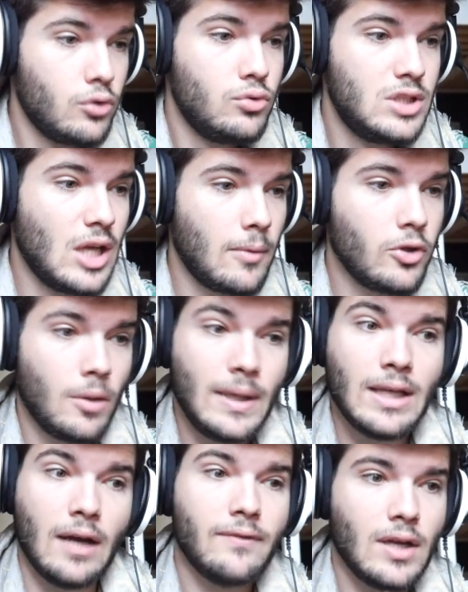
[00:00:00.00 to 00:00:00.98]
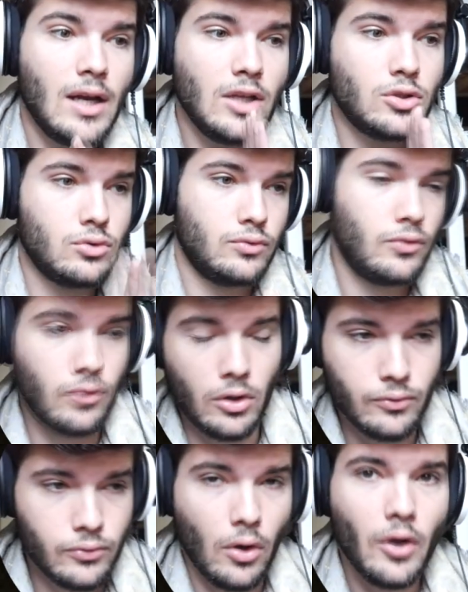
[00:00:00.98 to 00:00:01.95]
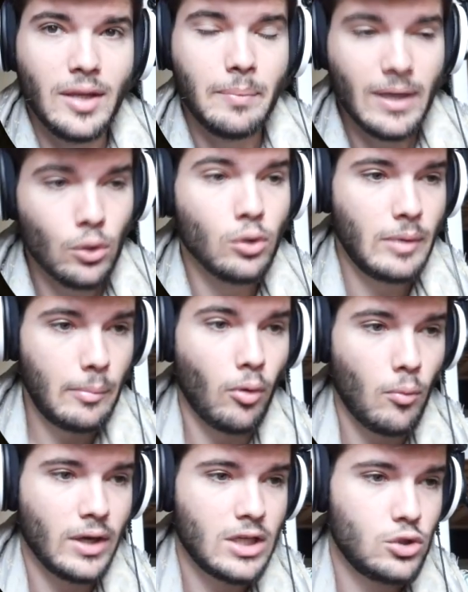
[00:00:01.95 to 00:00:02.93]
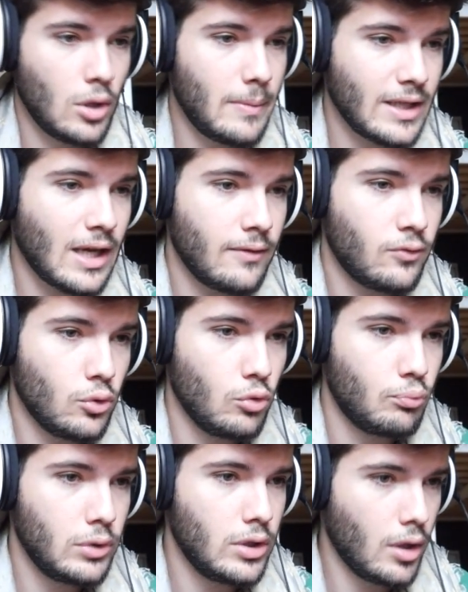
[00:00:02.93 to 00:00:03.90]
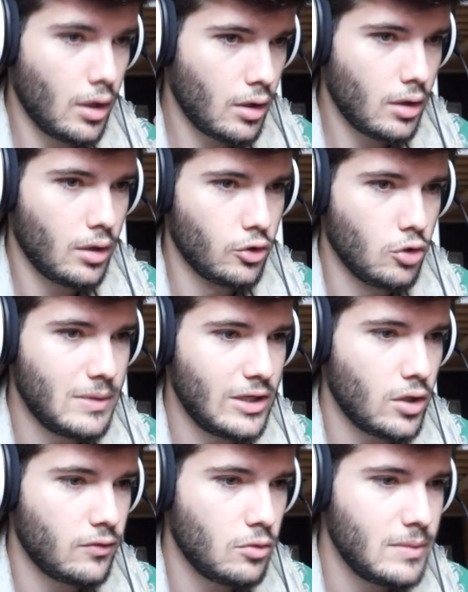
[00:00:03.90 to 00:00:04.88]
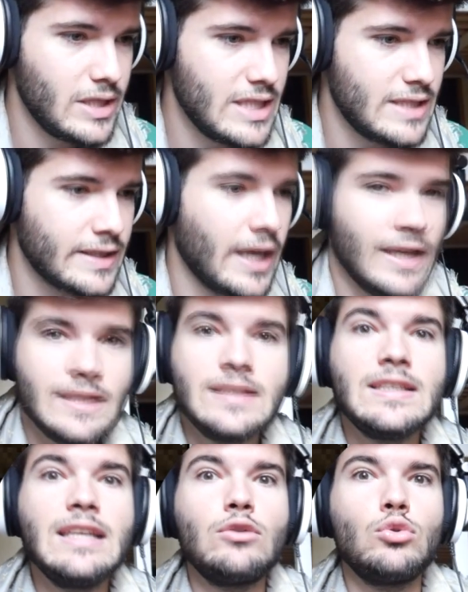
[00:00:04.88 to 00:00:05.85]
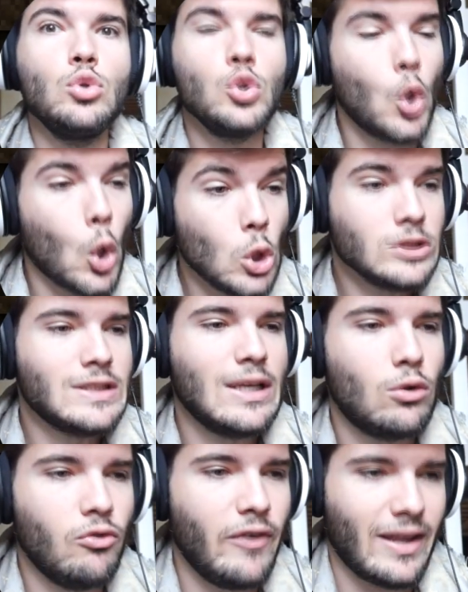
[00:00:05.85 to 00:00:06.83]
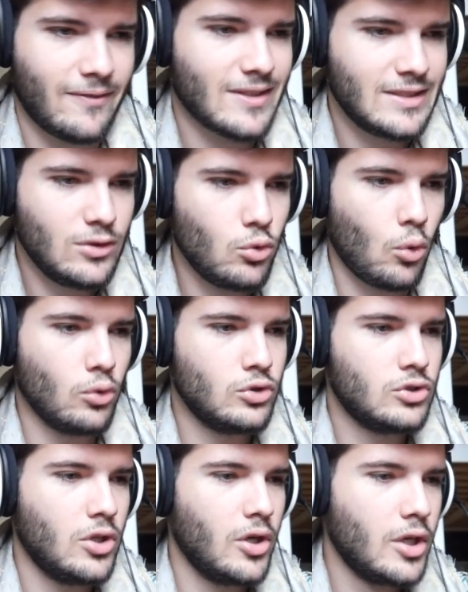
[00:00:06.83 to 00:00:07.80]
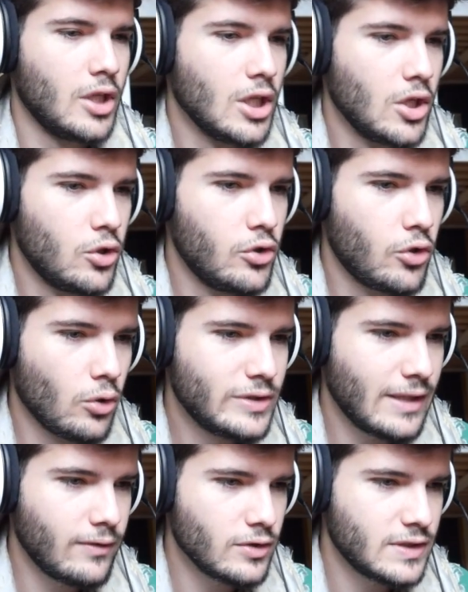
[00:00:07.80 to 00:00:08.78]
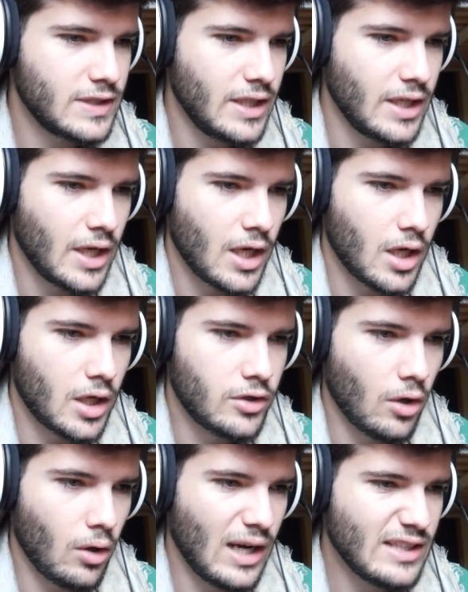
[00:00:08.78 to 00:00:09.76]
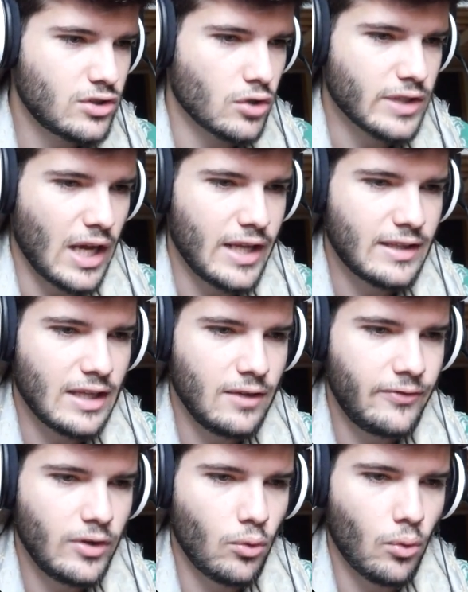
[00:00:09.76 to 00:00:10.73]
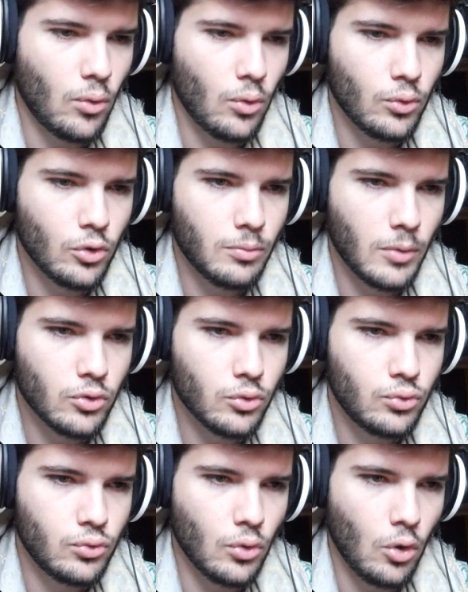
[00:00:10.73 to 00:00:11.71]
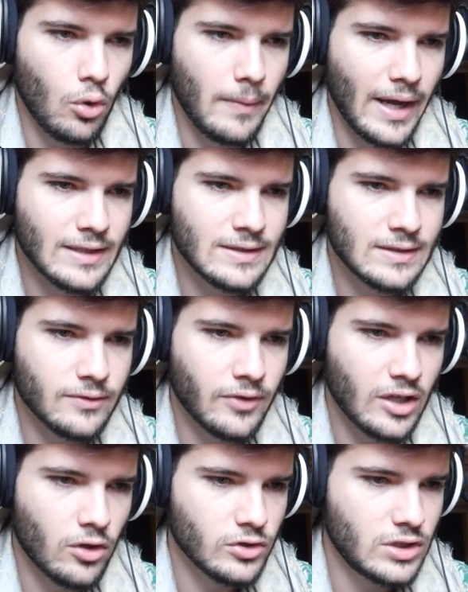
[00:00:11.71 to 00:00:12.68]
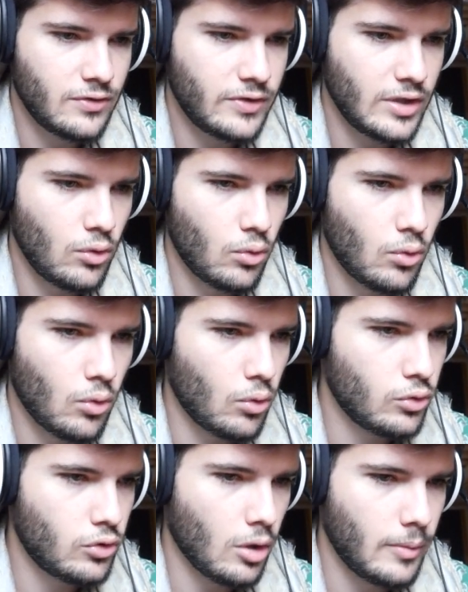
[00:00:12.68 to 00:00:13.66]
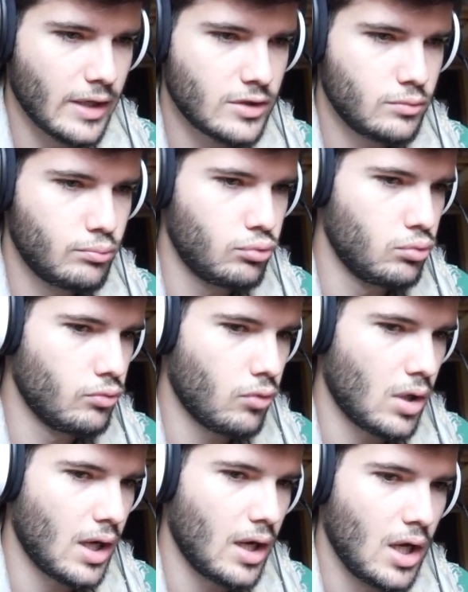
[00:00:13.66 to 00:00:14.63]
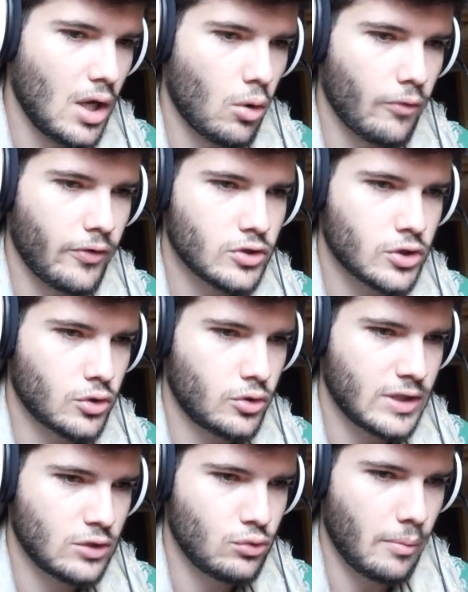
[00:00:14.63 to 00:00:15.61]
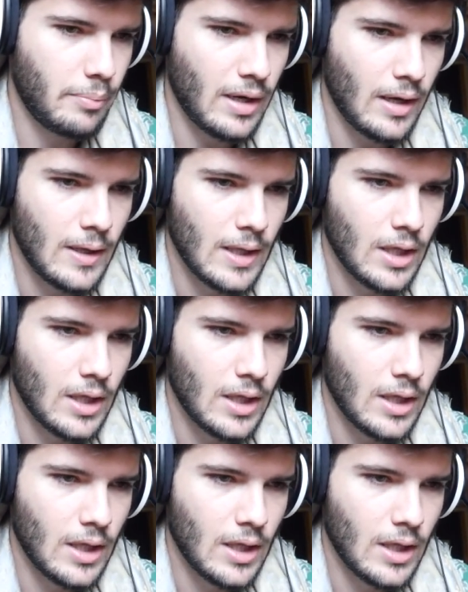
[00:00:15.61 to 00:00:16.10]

du diamant dans Minecraft hein? Là, je vous, vous rendez pas compte, mais pour moi qui joue à Minecraft depuis 2009-2010, euh, c'est une grosse découverte. Enfin, c'est une grosse, euh, une grosse avancée euh, dans la science. Allez, taille des filons, on augmente tout au max. Fréquence des filons, hauteur max, boum, voilà. On fait en sorte que ça soit pas